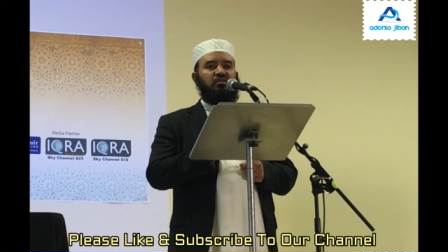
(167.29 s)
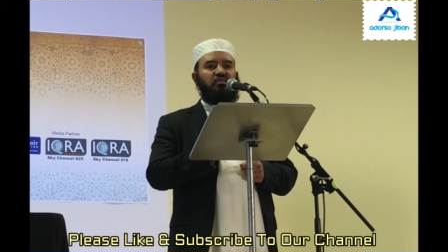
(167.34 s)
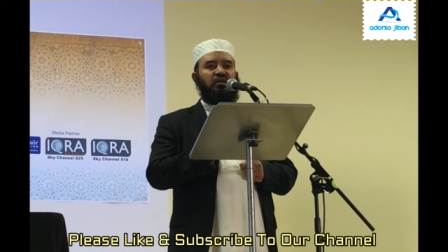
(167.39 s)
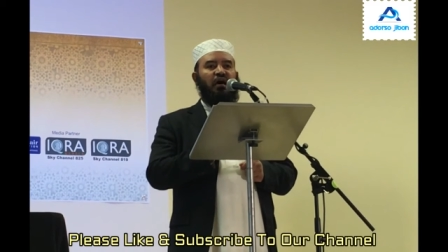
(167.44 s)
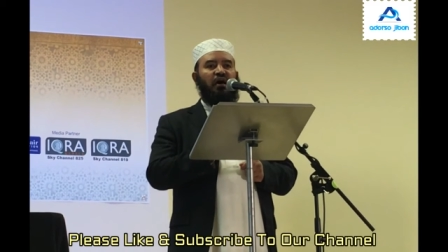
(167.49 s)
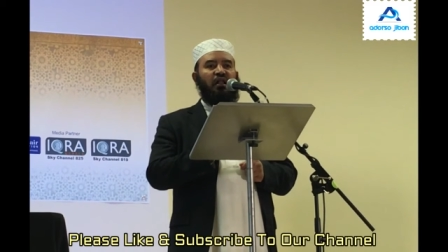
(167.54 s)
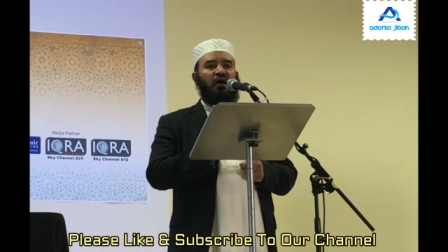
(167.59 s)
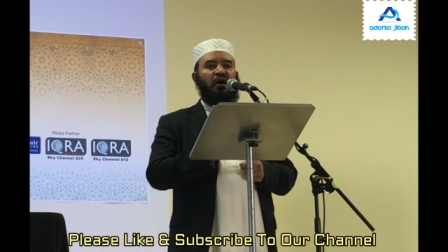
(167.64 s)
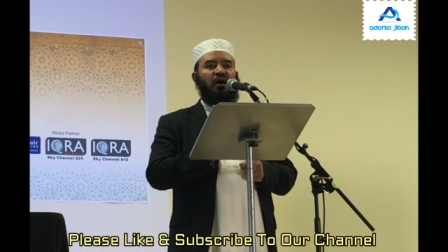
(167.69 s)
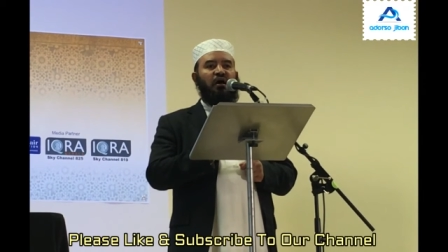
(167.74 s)

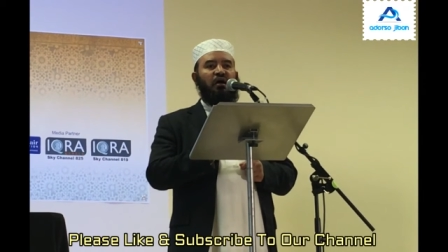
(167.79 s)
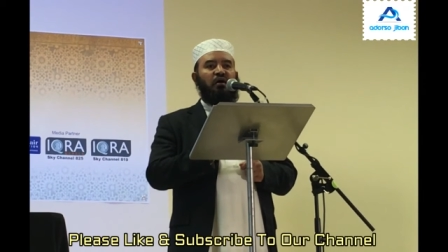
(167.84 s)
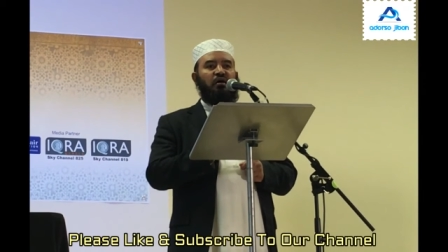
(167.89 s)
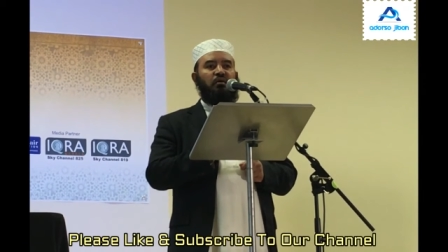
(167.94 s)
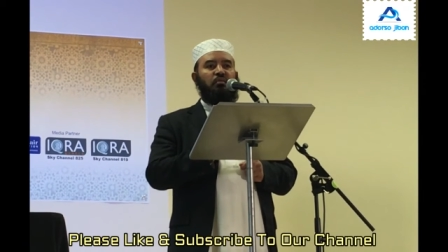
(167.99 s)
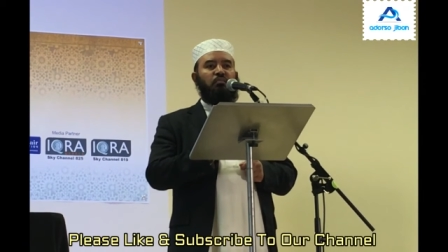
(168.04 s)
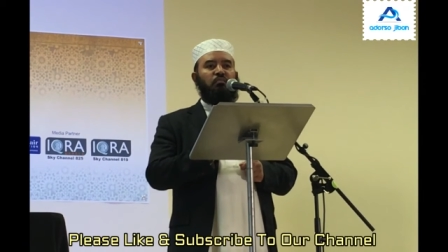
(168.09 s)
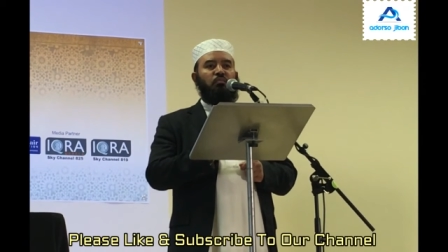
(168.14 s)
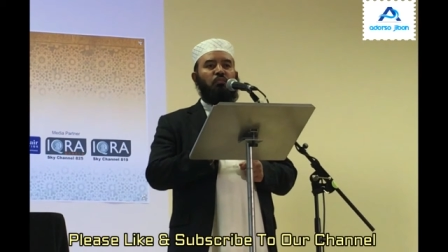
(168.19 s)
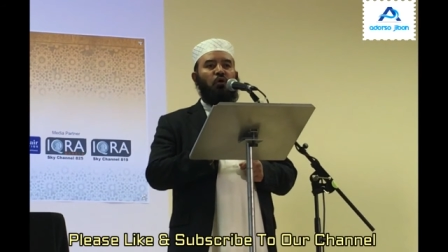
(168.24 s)
তারা
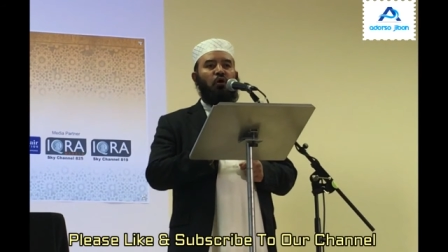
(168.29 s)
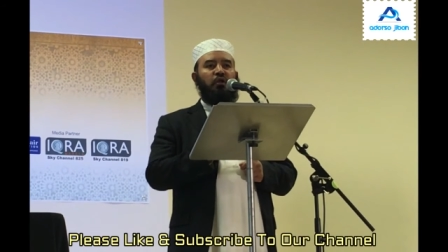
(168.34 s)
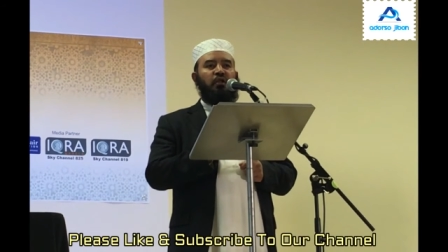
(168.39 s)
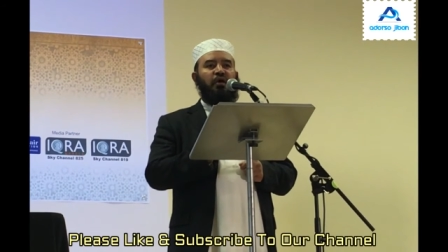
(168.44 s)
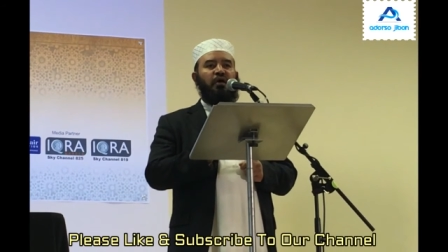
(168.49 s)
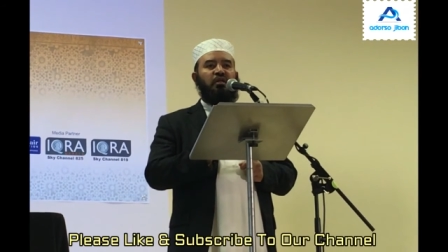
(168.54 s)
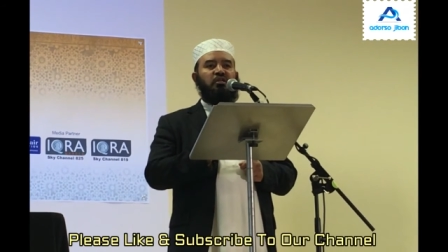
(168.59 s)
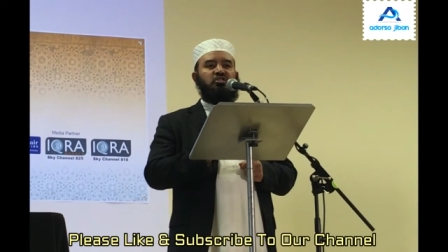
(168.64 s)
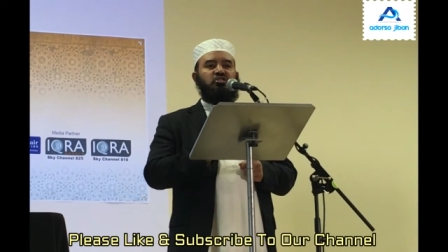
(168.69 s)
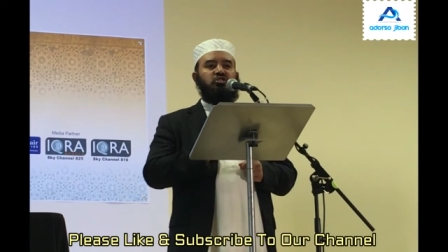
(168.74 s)

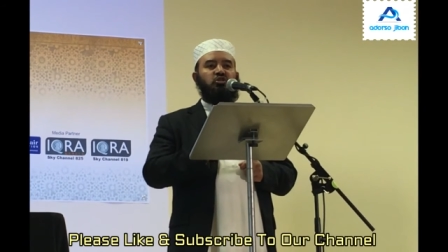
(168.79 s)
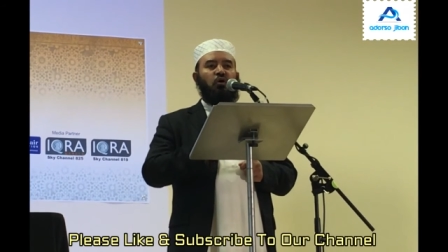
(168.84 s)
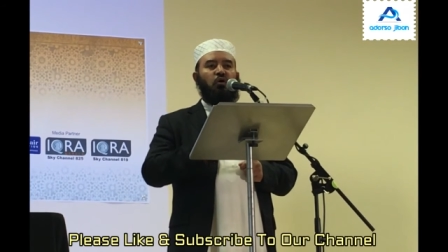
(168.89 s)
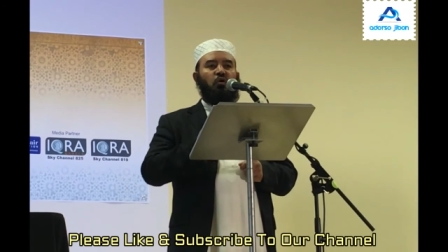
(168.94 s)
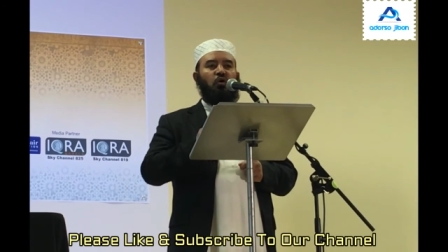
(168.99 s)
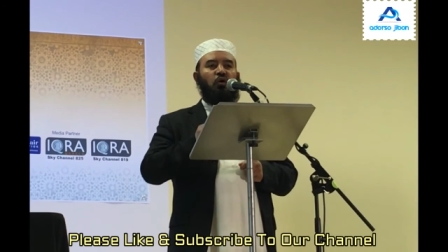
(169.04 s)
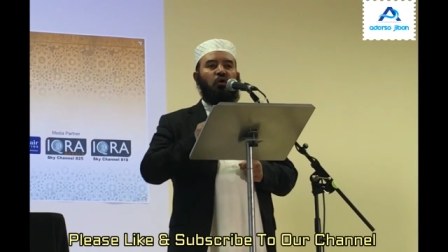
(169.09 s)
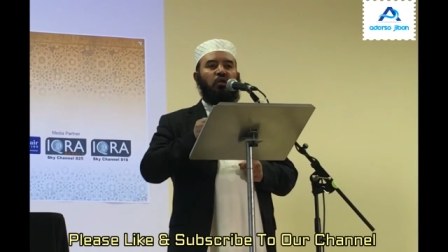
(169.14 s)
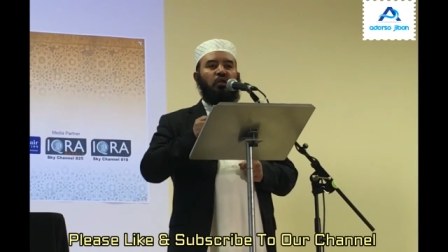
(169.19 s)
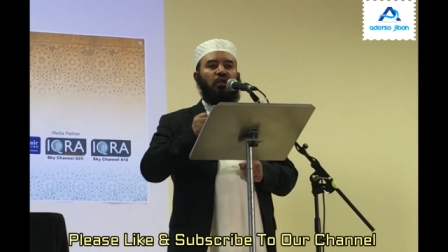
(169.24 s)
মনের
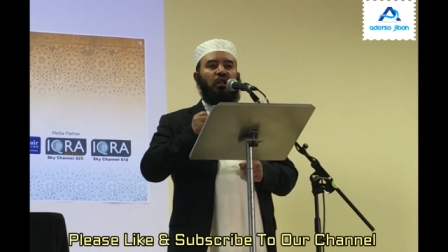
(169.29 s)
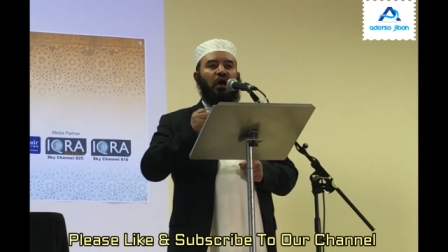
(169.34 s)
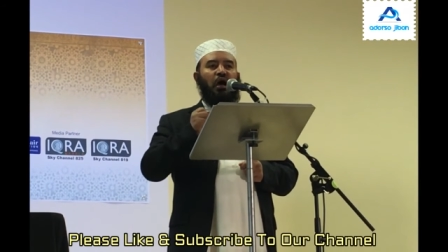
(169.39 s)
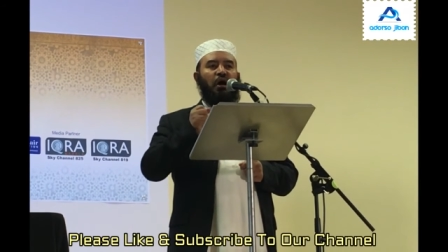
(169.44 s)
সকল